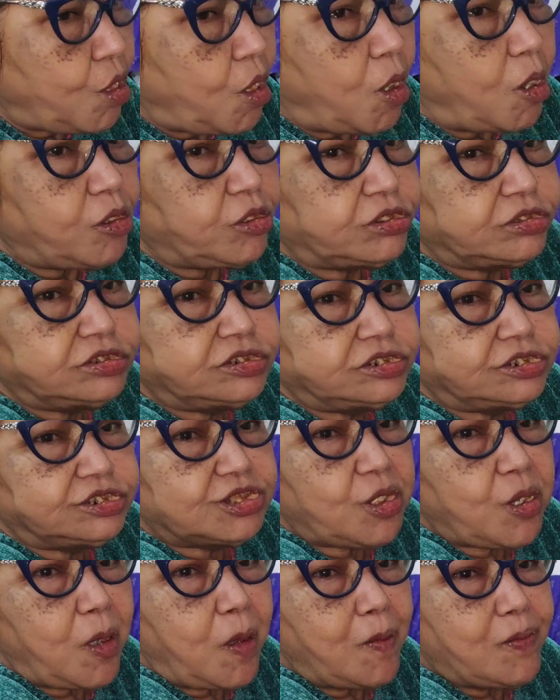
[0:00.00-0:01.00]
পুরো ভর্তি
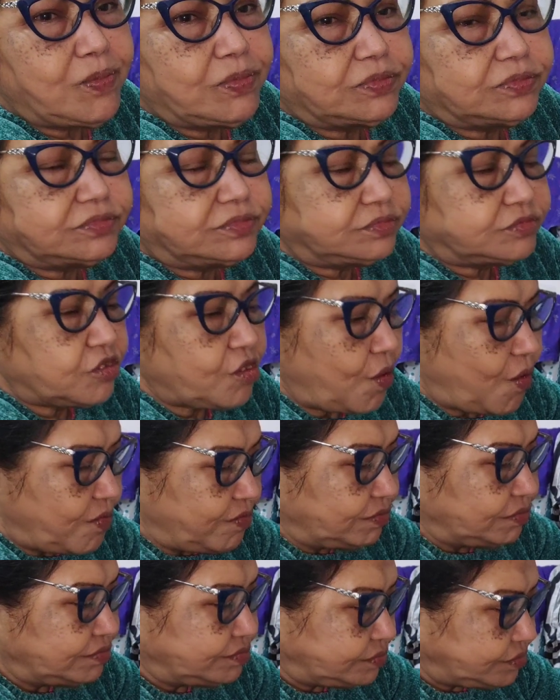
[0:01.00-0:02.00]
ভর্তি আছে না
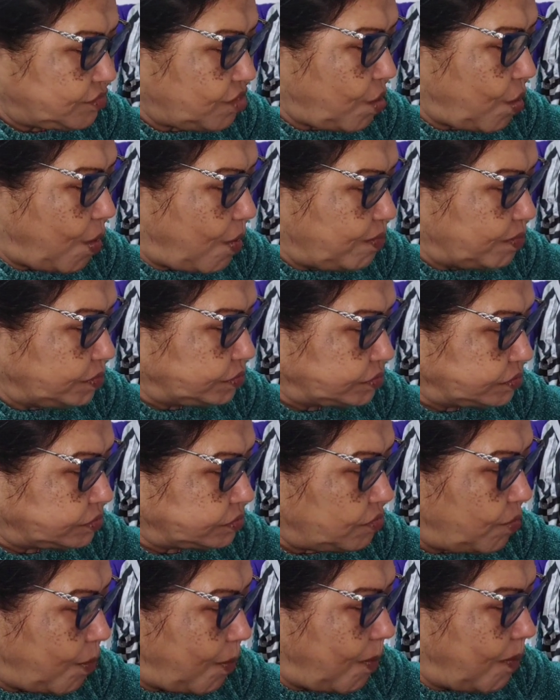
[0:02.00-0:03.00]
চিজ
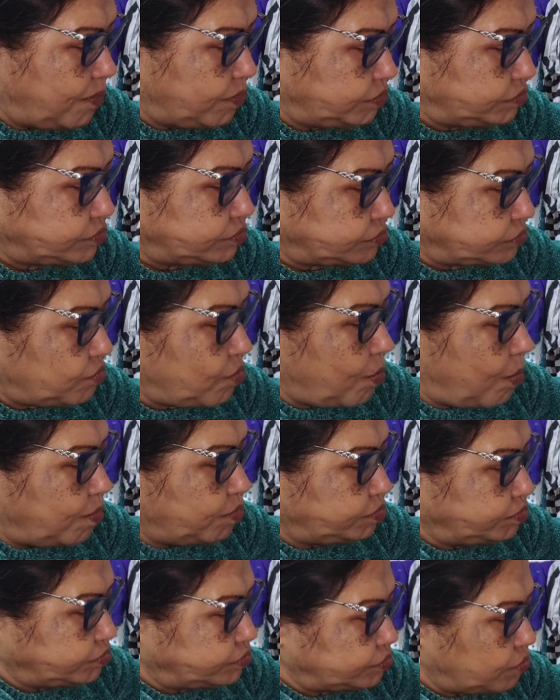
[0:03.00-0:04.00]
আর নিয়ে
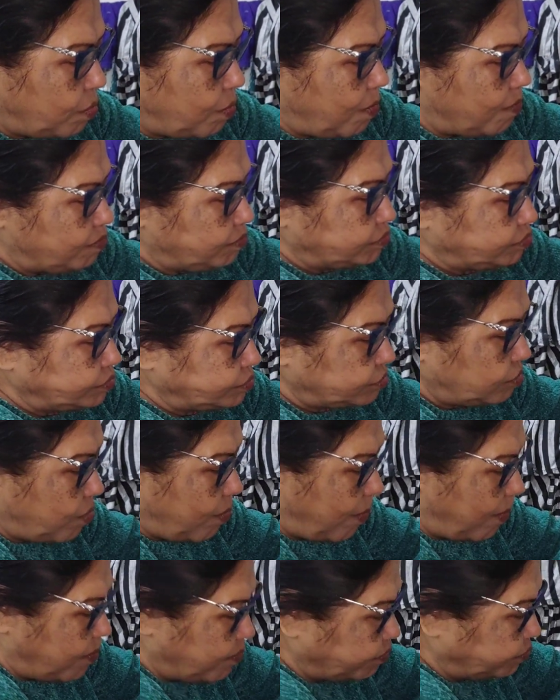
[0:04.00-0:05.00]
আমারটা চিজ দিইনি
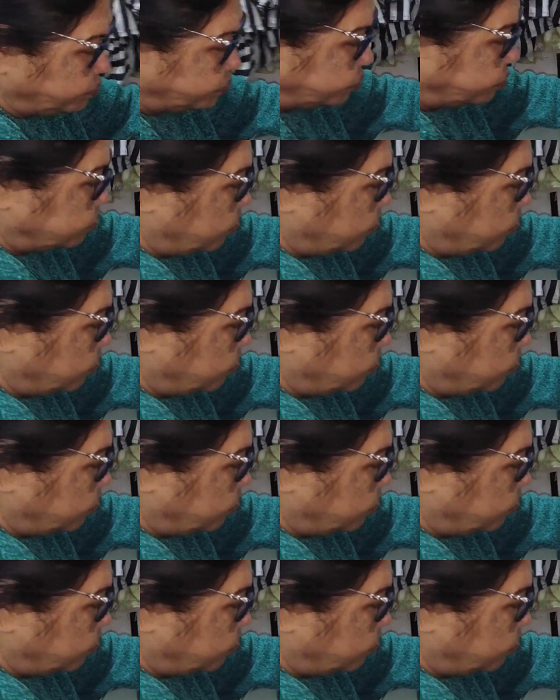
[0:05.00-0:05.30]
আমার